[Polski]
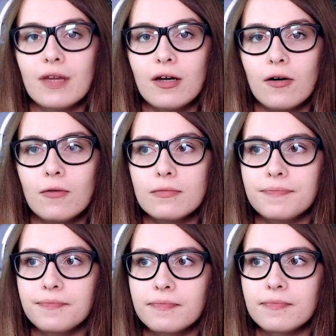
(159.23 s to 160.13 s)
taką.
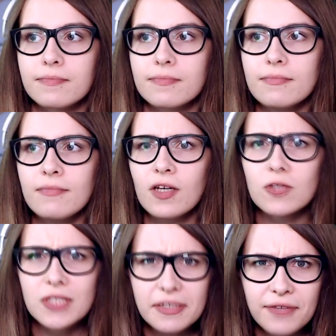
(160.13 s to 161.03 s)
Mm,
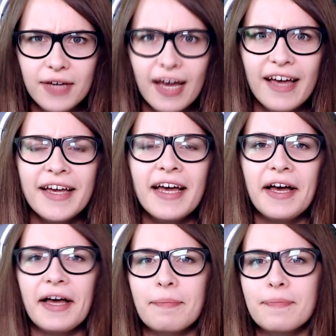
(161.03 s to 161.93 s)
rozrywkę.
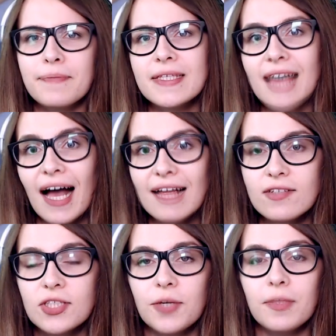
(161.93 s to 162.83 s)
E,
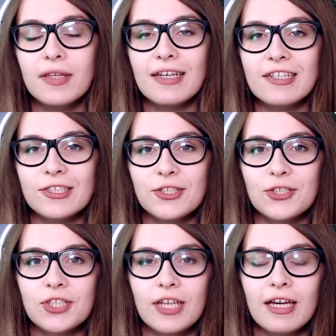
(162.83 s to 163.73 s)
pisaliście mi też,
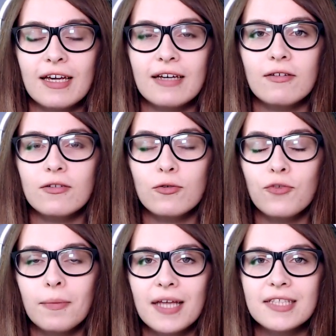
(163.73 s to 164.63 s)
że e,
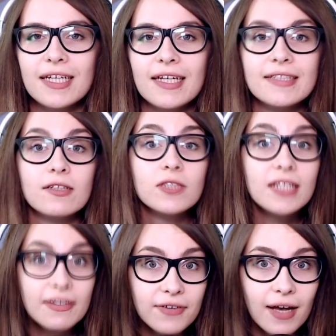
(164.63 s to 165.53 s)
uwielbiacie jak jest
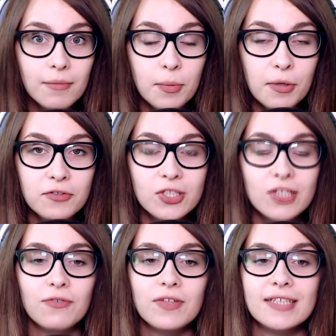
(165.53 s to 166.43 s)
rozgrywka mimo
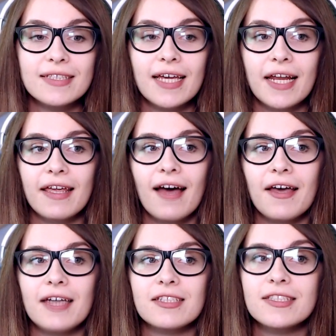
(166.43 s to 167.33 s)
wszystko w tej serii, a
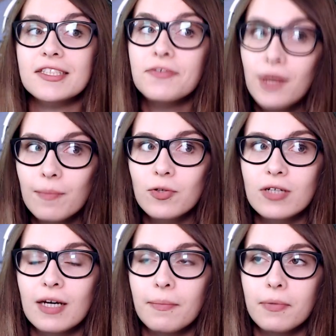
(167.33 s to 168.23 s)
ja się zdziwiłam
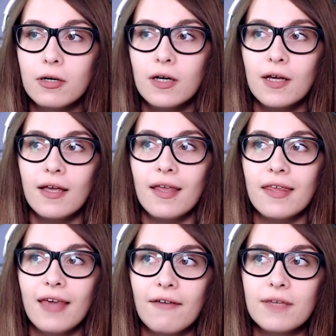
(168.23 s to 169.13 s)
trochę, bo
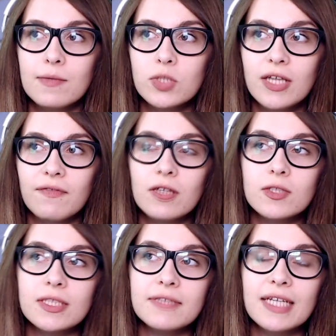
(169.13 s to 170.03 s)
ja wiem, że ja w tej
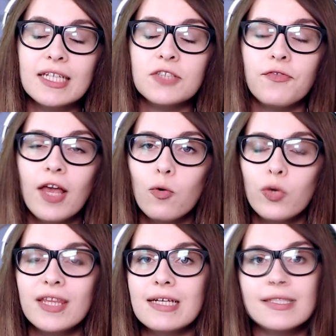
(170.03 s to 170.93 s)
rozgrywce jakichś wielu
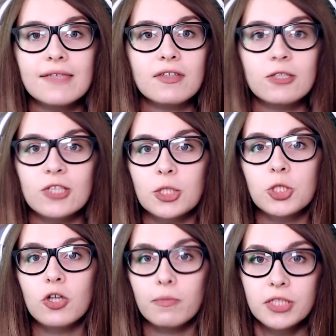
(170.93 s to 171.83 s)
intensywnych
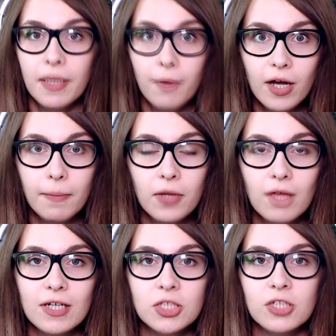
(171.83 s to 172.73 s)
rzeczy robić nie mogę,
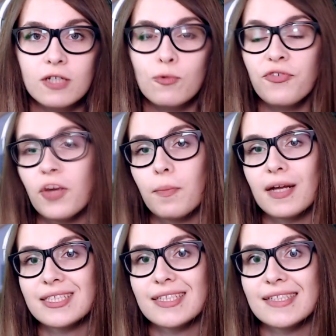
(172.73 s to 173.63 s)
ponieważ głównie
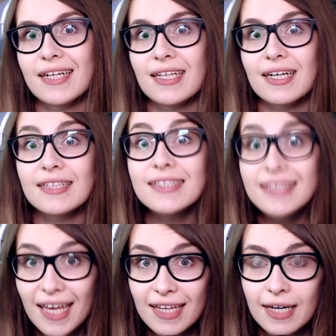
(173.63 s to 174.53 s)
opiera się ta seria na
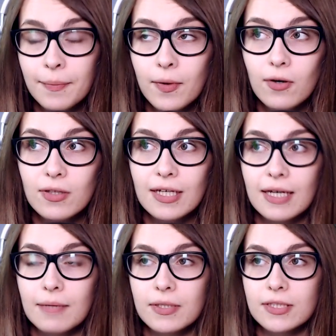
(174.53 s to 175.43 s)
cutscenach, bo one
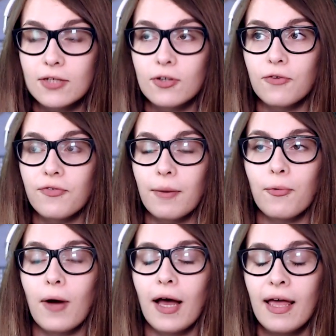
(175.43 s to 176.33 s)
jakby ciągną
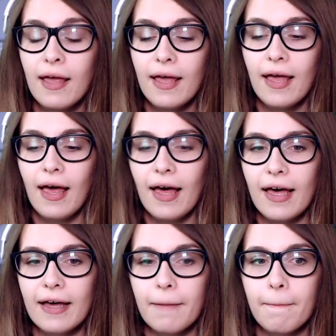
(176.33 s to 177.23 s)
fabułę,
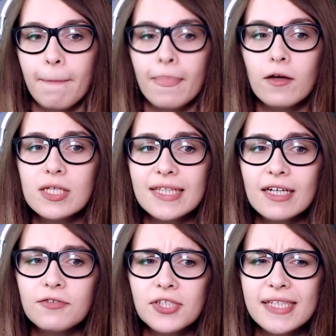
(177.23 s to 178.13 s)
no i z
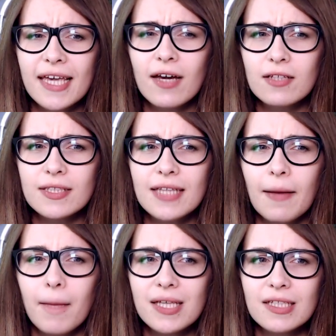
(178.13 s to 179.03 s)
tego wszystkiego, jak
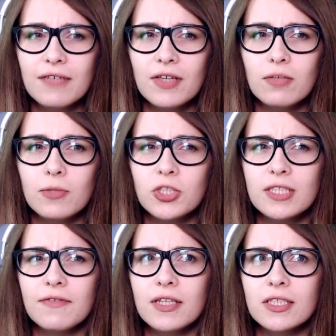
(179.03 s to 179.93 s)
dostałam masę tych wiadomości,
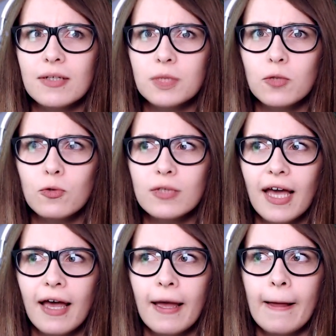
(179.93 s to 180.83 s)
stwierdziłam, że kurde,
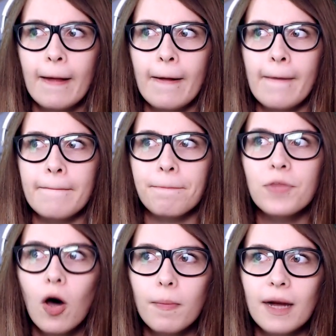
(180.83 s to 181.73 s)

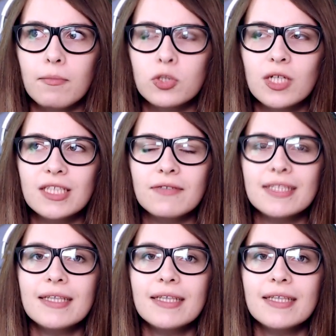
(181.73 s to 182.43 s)
dobra, może ja się